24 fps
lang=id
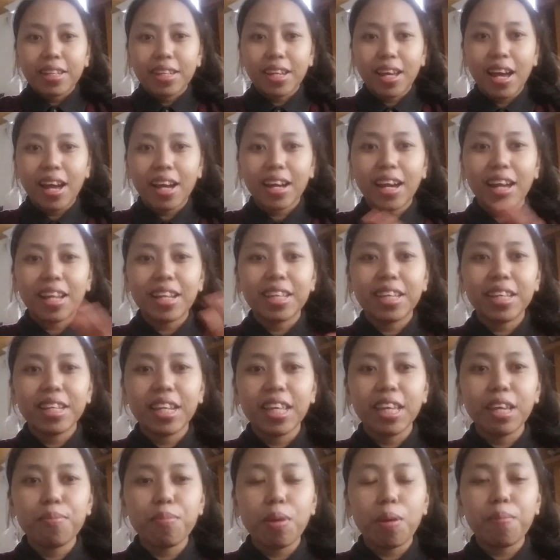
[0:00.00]
Nah, kali
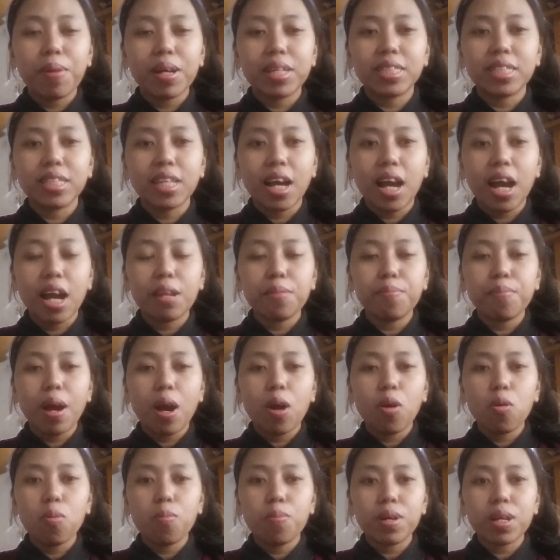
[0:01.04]
ini Mama Ziad
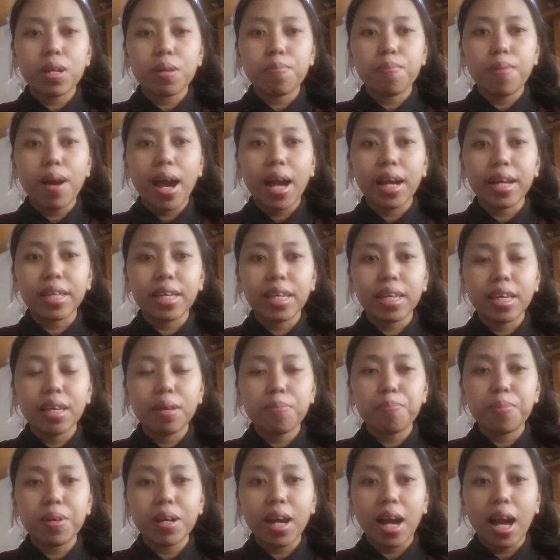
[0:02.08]
mau
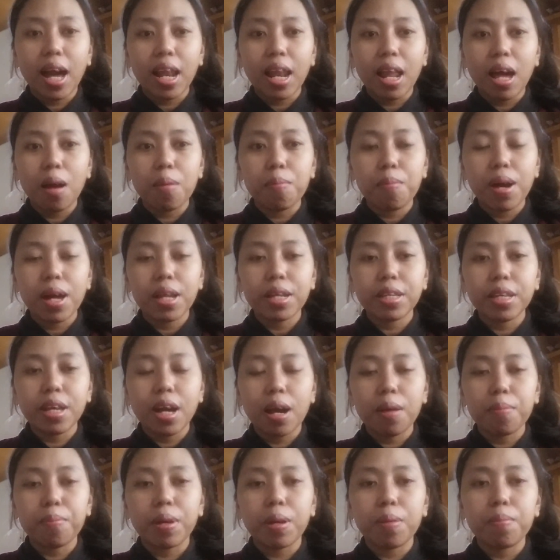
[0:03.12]
berbagi pengalaman
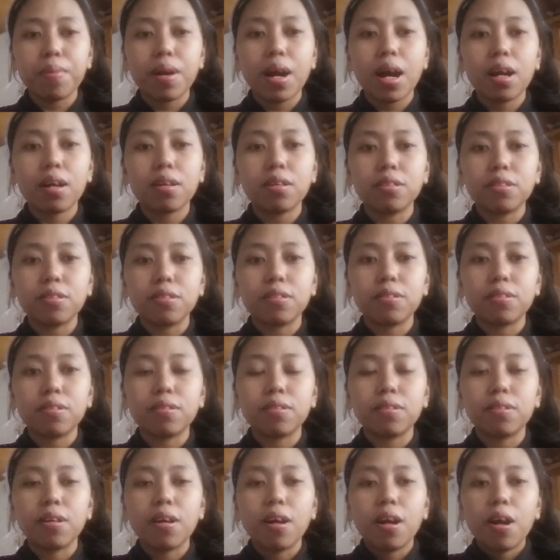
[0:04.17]
yang memang
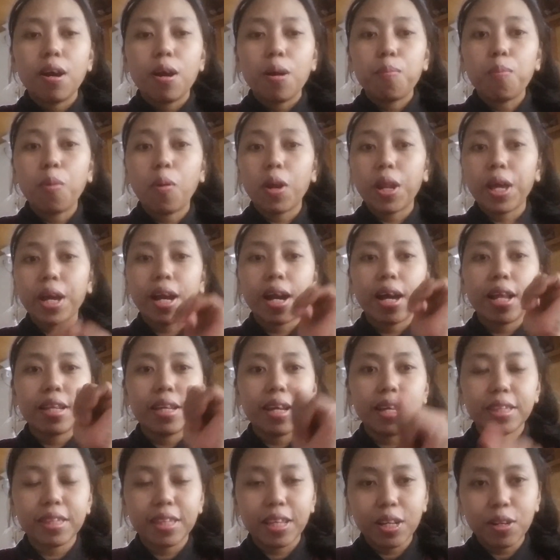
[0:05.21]
uh, boleh
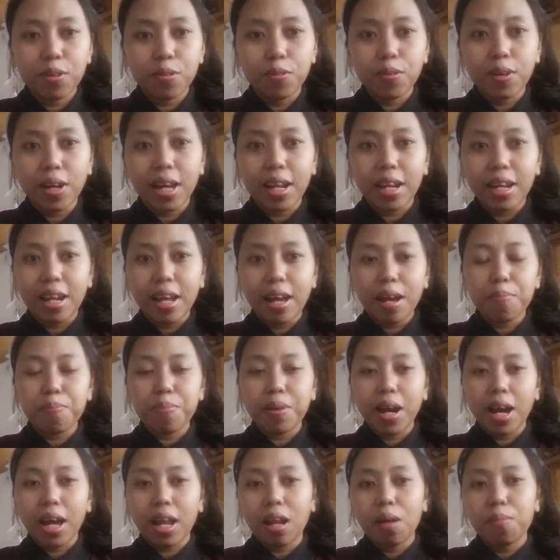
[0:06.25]
kalian tiru karena
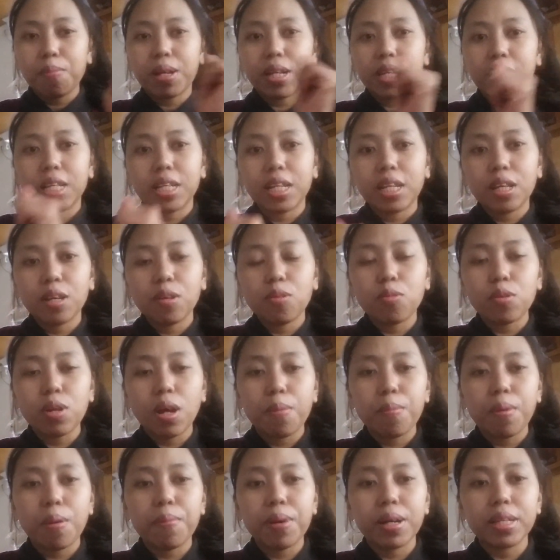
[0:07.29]
pengalaman ini
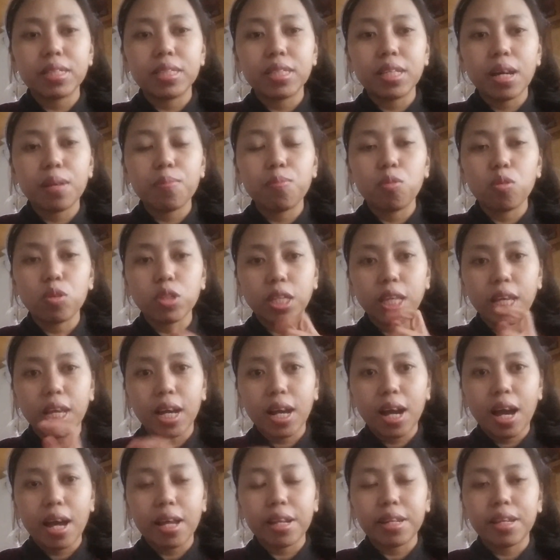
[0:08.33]
udah Mama Ziad
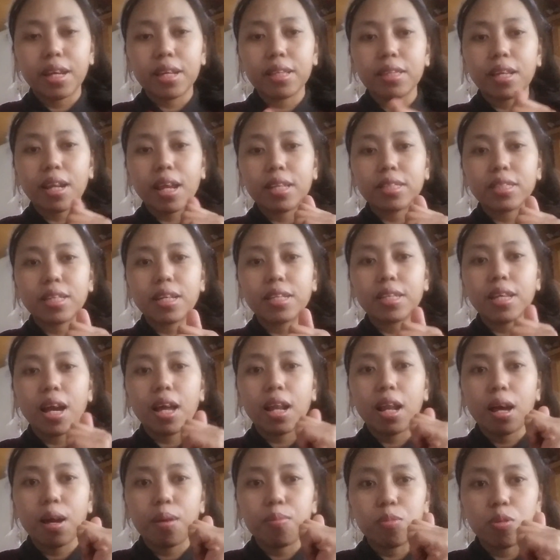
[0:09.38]
buktikan dan terasanya
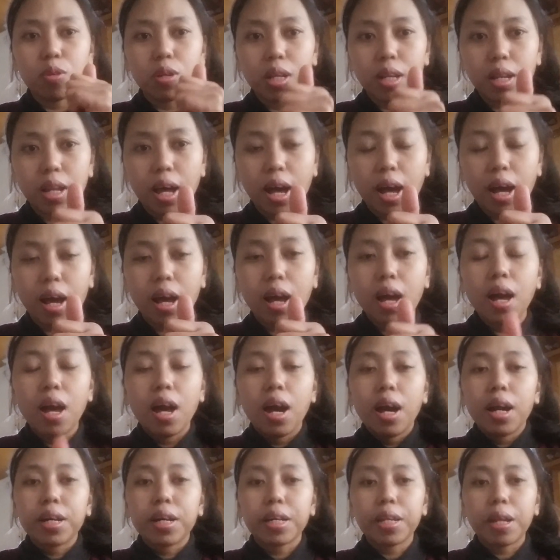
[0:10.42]
alhamdulillah.
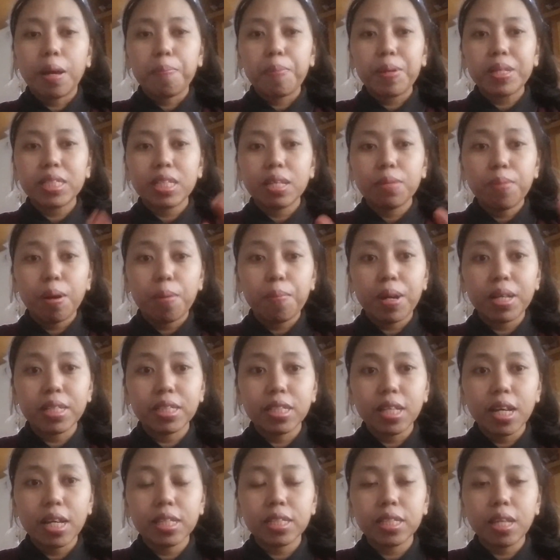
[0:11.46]
Kenapa sih Mama
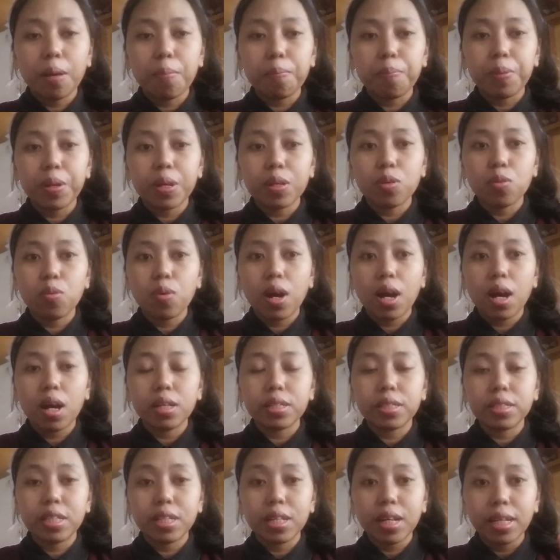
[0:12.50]
Ziad sampai dua
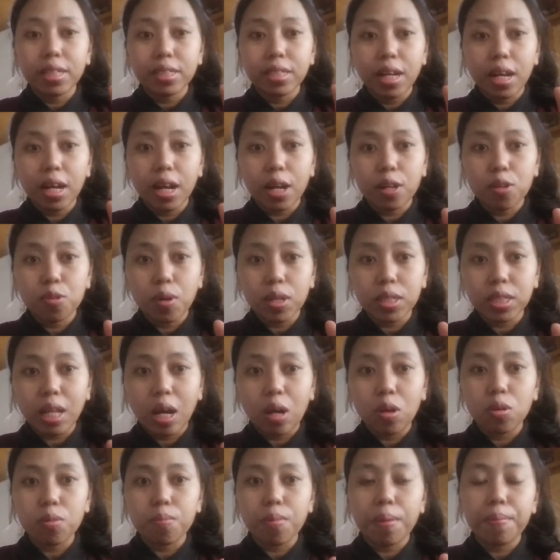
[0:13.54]
dengan jangka 2
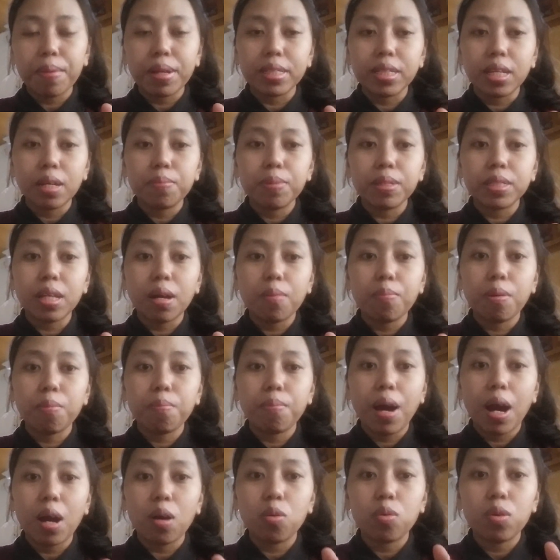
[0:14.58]
tahun Mama Ziad bisa
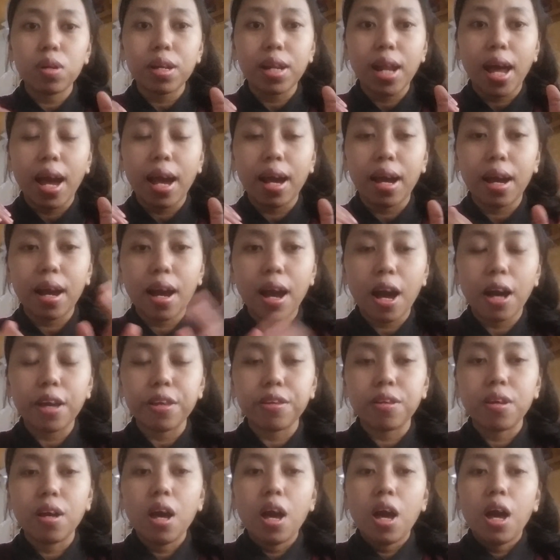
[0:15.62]
membangun
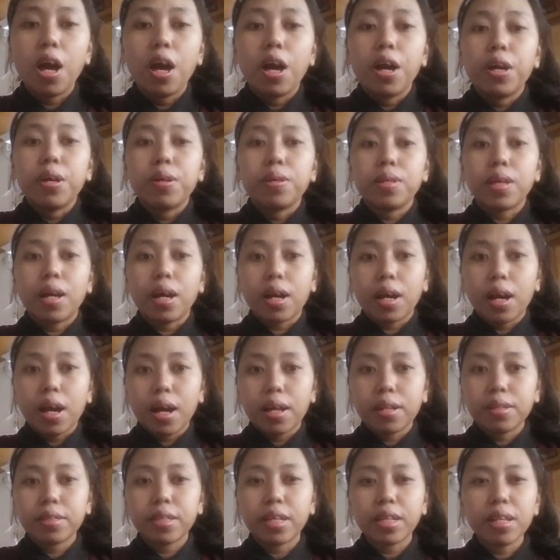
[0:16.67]
rangkai ya
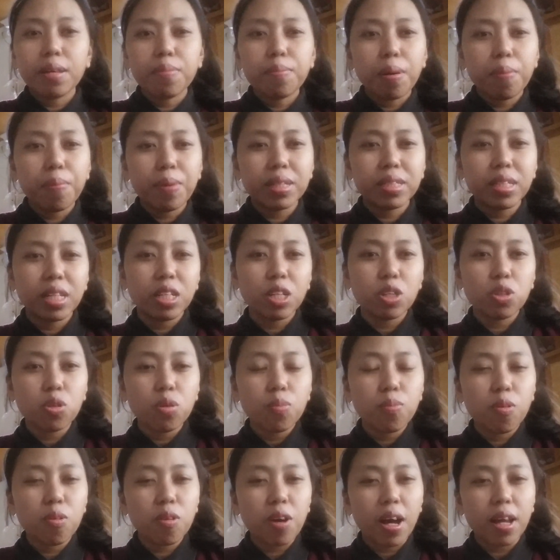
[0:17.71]
kan jadi mama jad
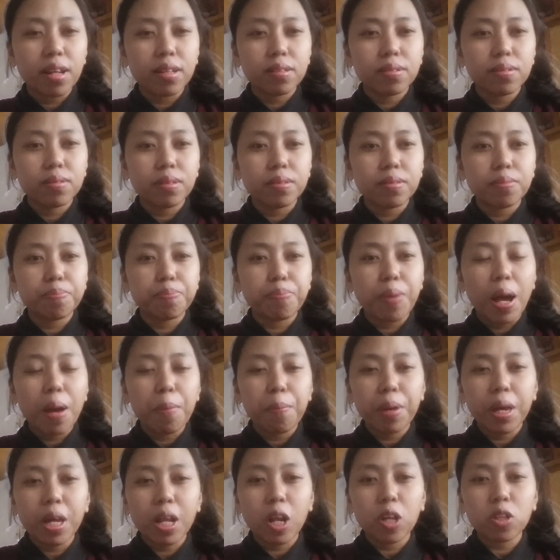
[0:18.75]
itu bukan
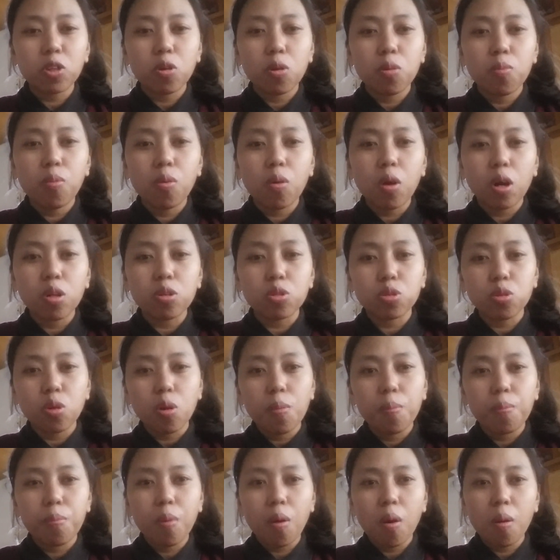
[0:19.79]
pamer atau bukan
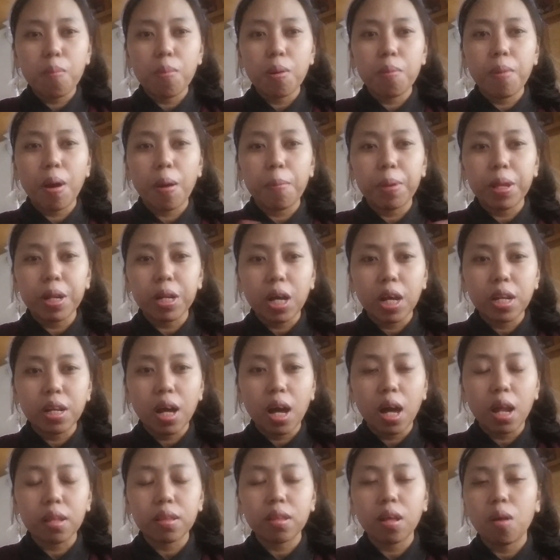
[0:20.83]
sombong memamerkan
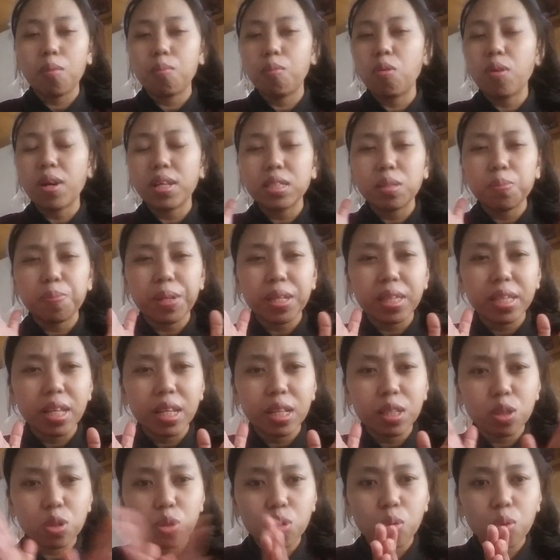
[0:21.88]
harta bukan
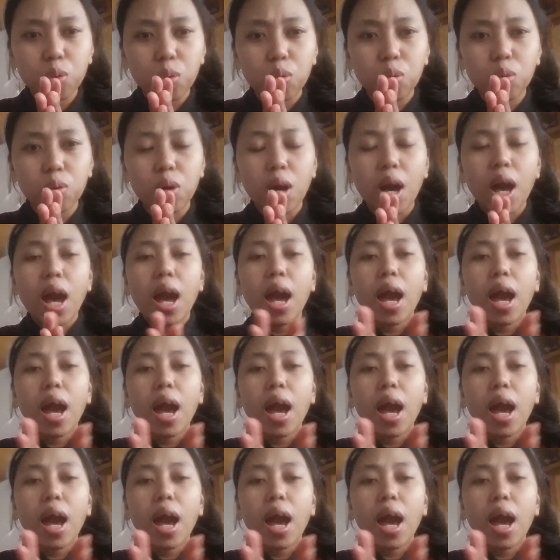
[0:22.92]
seperti itu